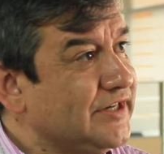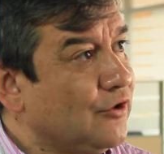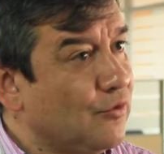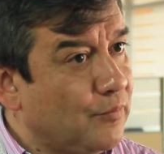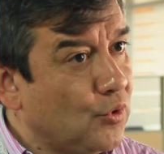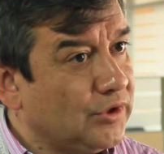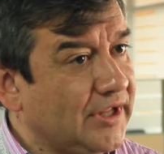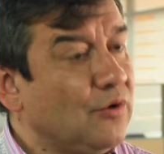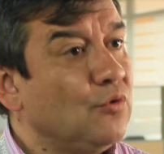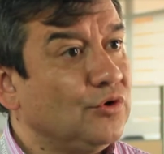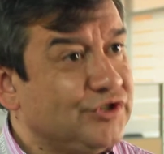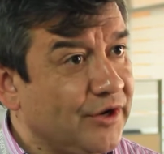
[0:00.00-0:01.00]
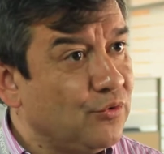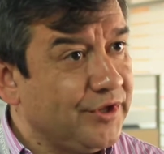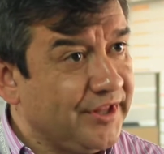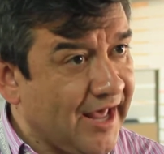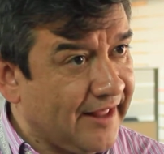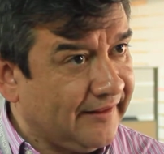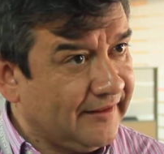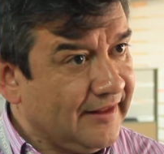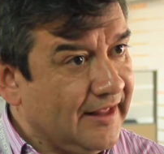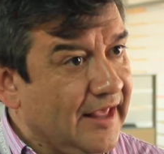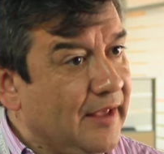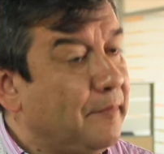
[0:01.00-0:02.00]
se comporta con seguridad,
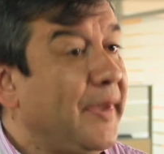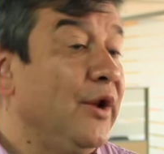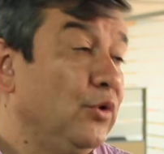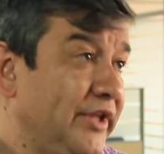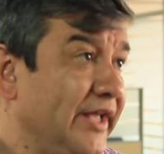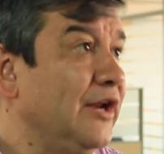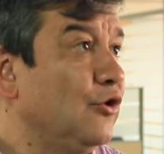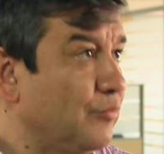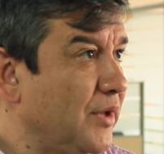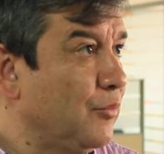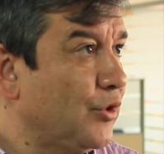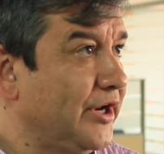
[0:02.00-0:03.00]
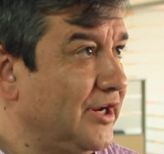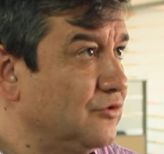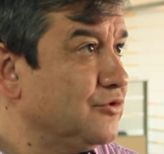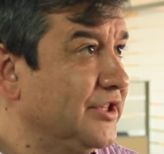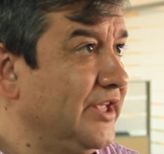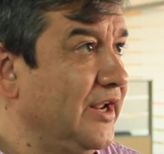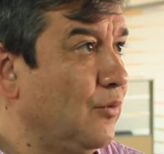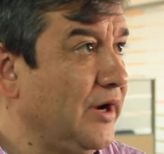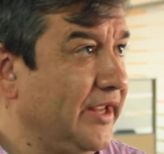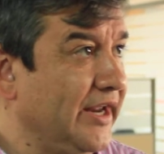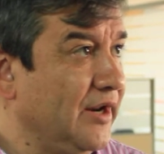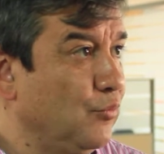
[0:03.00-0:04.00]
pero tiene los mismos riesgos que tiene
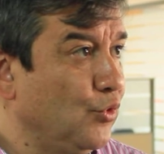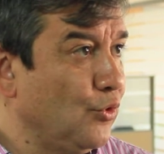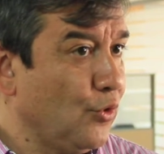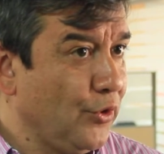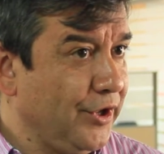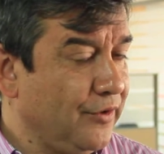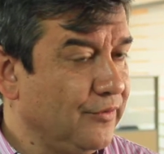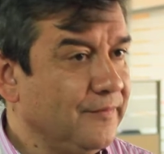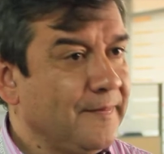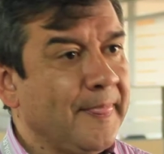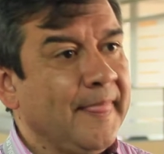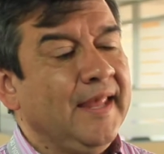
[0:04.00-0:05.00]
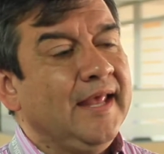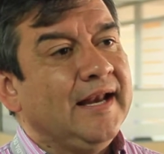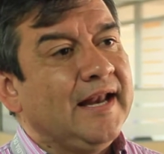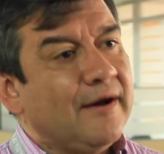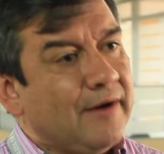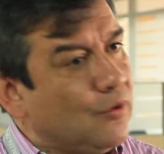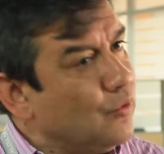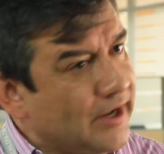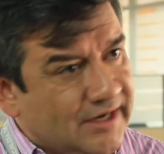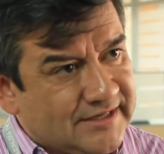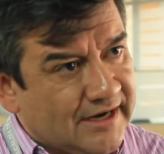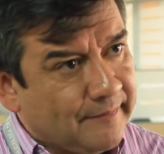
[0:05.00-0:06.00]
cualquier inmunológico la vacuna
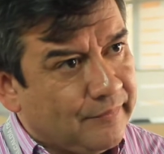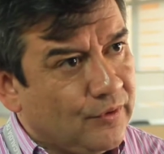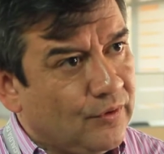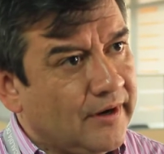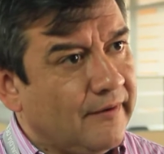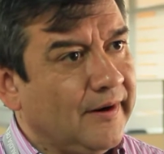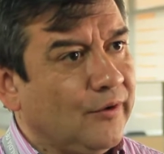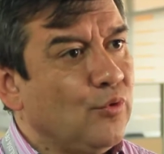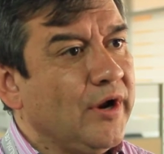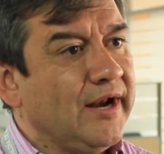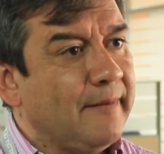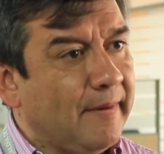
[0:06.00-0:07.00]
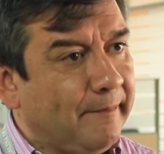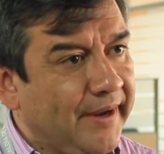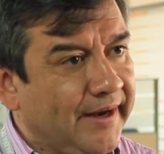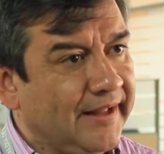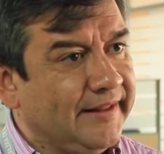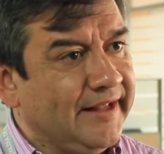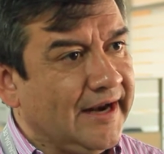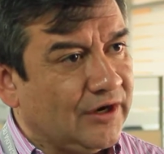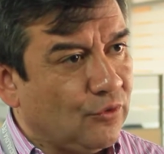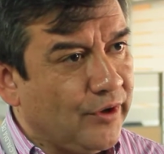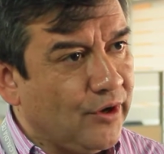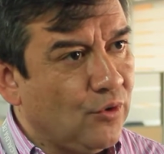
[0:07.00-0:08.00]
del sarampión, la vacuna de la papera, de la
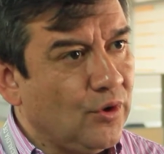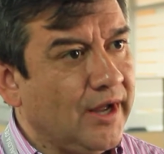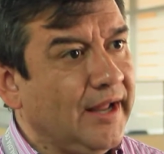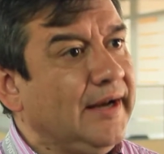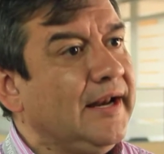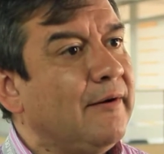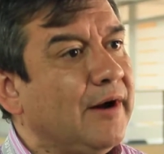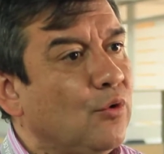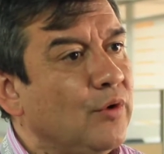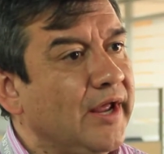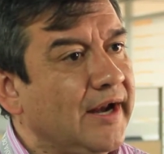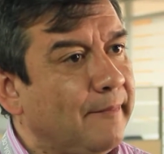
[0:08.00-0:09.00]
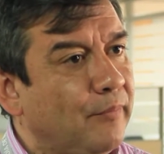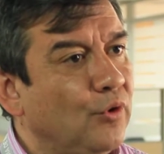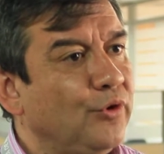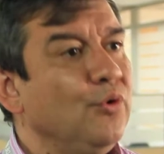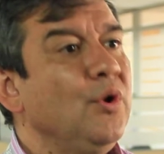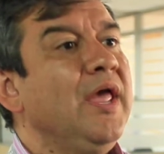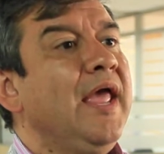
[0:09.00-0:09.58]
rubeola, la vacuna del la polio,